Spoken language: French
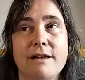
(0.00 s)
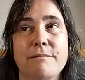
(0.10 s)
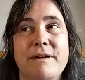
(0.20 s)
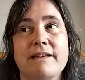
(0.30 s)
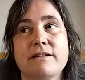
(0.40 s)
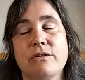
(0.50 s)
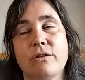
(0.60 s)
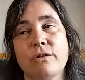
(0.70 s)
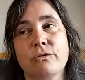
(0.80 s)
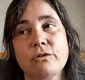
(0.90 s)
ben,
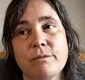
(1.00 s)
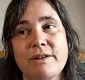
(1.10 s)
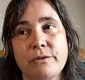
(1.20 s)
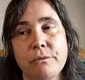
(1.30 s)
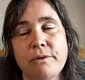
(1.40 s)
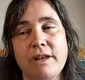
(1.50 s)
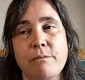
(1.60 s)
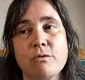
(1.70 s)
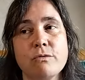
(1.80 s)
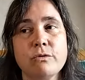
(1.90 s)
Dans d'autres formations, il y a
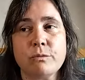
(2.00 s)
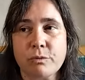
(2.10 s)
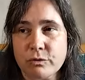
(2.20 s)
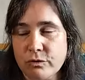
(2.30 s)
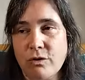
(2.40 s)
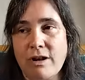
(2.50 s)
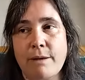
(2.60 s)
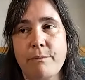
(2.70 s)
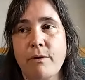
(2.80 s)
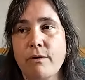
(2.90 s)
beaucoup de protocoles à
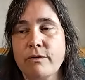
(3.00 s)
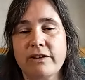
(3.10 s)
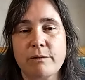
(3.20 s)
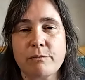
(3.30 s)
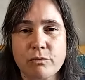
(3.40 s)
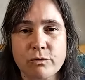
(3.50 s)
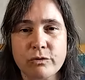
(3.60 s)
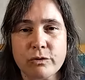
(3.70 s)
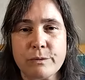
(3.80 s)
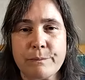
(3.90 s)
apprendre, il y a beaucoup
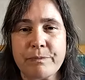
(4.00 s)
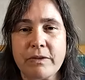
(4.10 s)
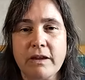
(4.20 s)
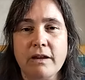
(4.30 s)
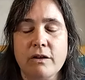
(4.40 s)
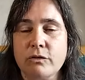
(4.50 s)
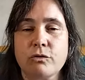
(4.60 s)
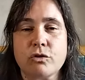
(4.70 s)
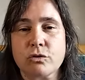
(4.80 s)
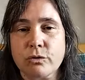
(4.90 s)
de,
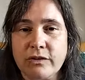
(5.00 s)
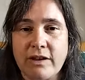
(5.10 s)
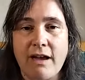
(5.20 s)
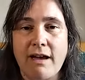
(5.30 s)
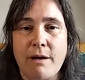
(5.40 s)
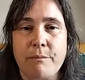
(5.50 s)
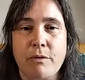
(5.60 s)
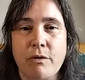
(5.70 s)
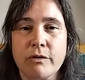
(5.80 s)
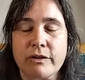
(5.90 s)
de choses à
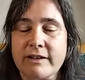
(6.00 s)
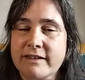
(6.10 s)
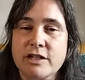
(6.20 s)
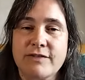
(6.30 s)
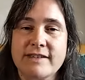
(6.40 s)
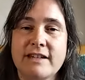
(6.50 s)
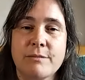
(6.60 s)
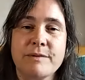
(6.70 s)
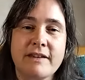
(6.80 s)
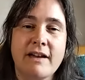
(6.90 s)
apprendre, et si je fais ci
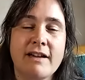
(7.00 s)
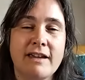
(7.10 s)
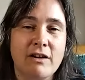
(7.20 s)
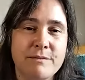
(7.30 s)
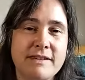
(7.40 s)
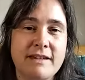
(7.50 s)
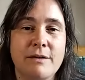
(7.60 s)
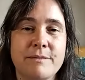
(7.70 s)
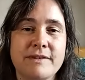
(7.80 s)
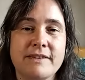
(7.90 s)
comme ça, et comme ci, et
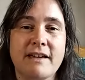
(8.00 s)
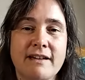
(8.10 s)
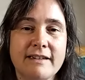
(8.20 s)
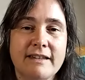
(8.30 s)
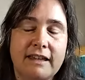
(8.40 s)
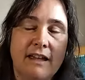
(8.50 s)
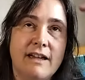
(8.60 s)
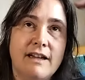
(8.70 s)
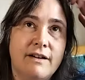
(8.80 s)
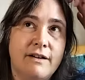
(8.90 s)
comme ça.
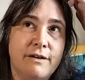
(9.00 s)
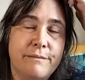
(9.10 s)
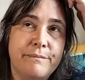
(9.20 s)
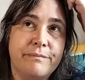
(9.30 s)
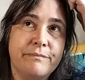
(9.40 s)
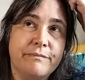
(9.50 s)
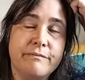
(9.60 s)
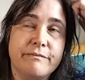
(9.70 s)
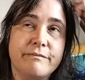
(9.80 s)
Euh,